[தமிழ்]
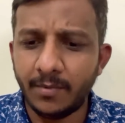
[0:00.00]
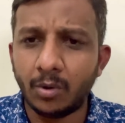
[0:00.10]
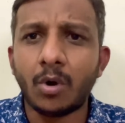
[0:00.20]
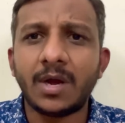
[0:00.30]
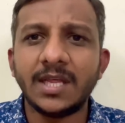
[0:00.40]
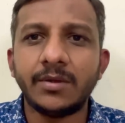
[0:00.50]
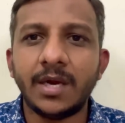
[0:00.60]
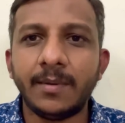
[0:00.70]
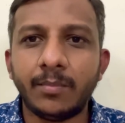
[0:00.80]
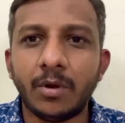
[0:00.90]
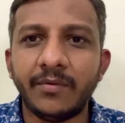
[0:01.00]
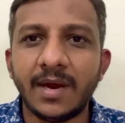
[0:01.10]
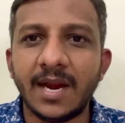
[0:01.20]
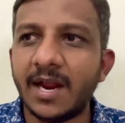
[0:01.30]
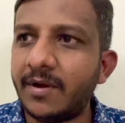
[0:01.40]
ரோட்டில் எந்த வண்டியுமே போகவே
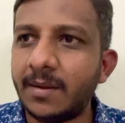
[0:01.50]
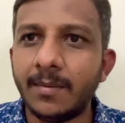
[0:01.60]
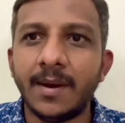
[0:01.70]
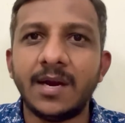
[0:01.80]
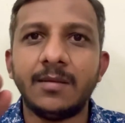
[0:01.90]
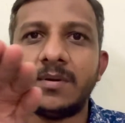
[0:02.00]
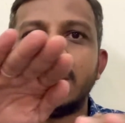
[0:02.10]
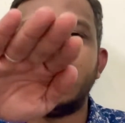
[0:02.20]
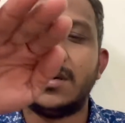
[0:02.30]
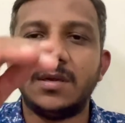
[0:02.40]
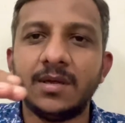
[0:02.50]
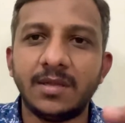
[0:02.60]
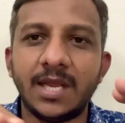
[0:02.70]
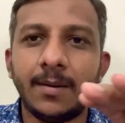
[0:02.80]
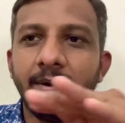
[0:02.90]
இல்லை எல்லா வண்டியுமே மேலே தான் பறந்துட்டு இருக்கு
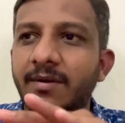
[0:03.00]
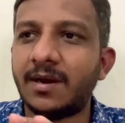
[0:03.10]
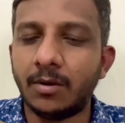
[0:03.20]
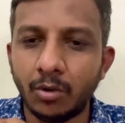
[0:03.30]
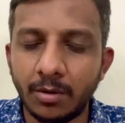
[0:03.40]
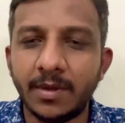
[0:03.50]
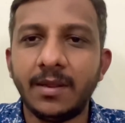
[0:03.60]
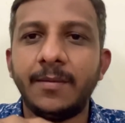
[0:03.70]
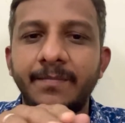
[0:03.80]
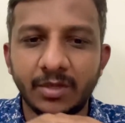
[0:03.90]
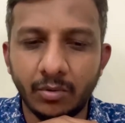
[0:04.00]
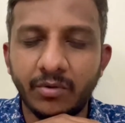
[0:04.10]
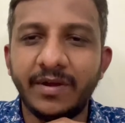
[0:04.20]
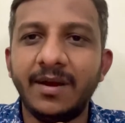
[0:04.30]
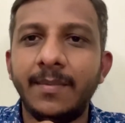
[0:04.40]
அந்த கேப்பில் ரோடு மாதிரி
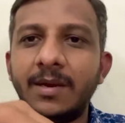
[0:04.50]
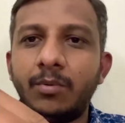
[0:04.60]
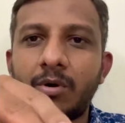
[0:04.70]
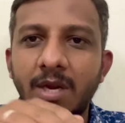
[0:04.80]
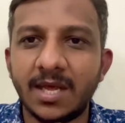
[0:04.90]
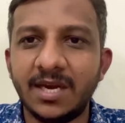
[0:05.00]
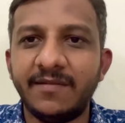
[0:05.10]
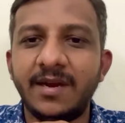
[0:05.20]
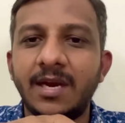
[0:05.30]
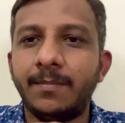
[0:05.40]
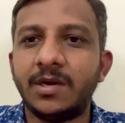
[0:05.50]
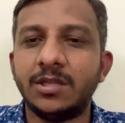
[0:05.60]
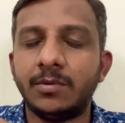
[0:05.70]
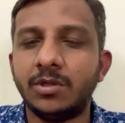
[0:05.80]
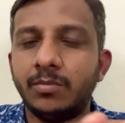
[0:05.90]
ஒரு வழி மாதிரி போட்டிருக்காங்க அதிலே வண்டியெல்லாம்
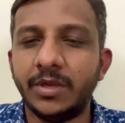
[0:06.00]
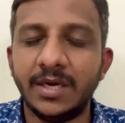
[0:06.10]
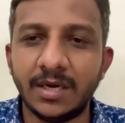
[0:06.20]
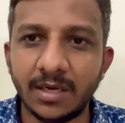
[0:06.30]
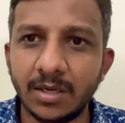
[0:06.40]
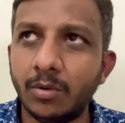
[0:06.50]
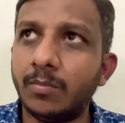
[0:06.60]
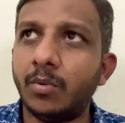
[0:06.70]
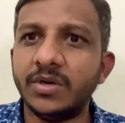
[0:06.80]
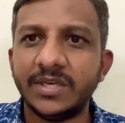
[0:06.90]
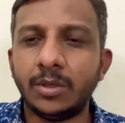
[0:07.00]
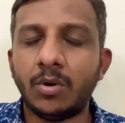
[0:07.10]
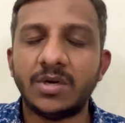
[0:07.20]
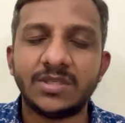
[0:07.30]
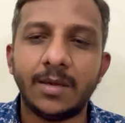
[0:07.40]
பறந்து பறந்து போய்கிட்டு இருக்கு ஒரு போலீஸ் ஹெட்
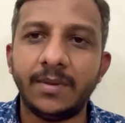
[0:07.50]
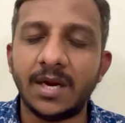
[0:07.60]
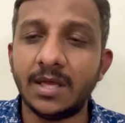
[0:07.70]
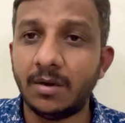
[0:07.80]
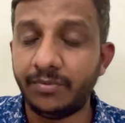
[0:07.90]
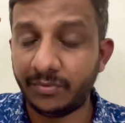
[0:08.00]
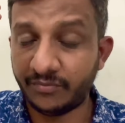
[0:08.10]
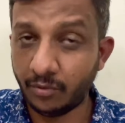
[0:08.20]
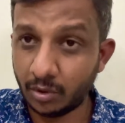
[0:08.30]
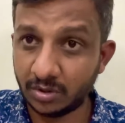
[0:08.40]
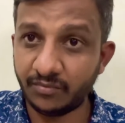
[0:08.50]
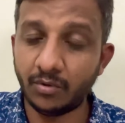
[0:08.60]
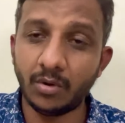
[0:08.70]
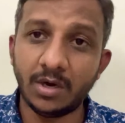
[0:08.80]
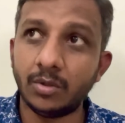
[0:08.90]
குவார்ட்டர்ஸ் காமிக்கிறாங்க அதில் ஃபோர்த்
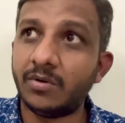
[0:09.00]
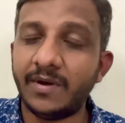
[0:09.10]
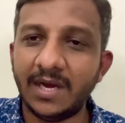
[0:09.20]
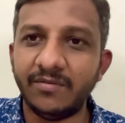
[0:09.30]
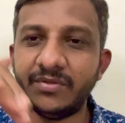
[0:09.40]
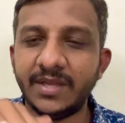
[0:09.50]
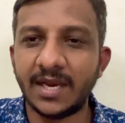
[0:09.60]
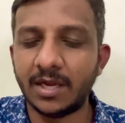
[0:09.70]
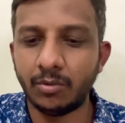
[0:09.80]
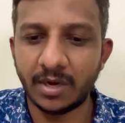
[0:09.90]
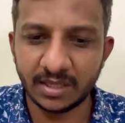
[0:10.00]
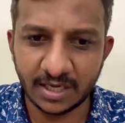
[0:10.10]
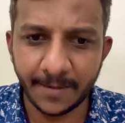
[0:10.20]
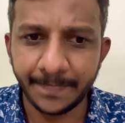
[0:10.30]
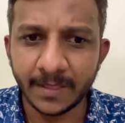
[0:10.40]
ஃப்ளோர்லேருந்து ஒரு வண்டி வந்து இறங்குது ஒரு
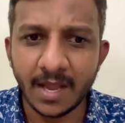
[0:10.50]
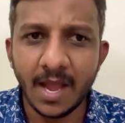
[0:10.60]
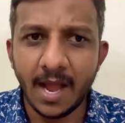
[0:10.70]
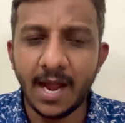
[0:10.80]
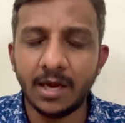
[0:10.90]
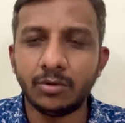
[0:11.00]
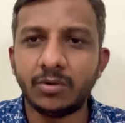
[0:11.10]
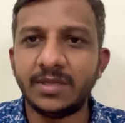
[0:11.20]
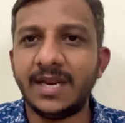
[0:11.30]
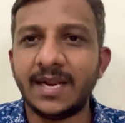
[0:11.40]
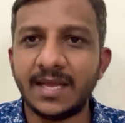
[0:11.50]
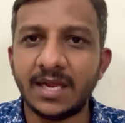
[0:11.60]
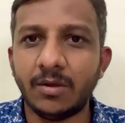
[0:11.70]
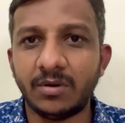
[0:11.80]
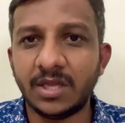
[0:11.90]
இடத்துல அங்கேருந்து ஒருத்தர்
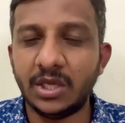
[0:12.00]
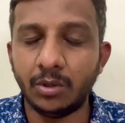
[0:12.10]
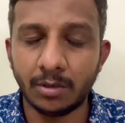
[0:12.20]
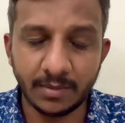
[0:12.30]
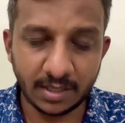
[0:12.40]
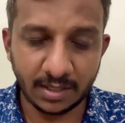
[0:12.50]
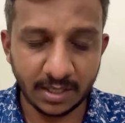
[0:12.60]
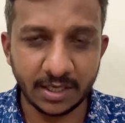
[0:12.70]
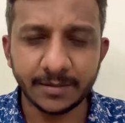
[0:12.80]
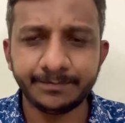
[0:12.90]
இறங்குறாரு அவர் தான் ஹீரோ மாதிரி இருக்கார்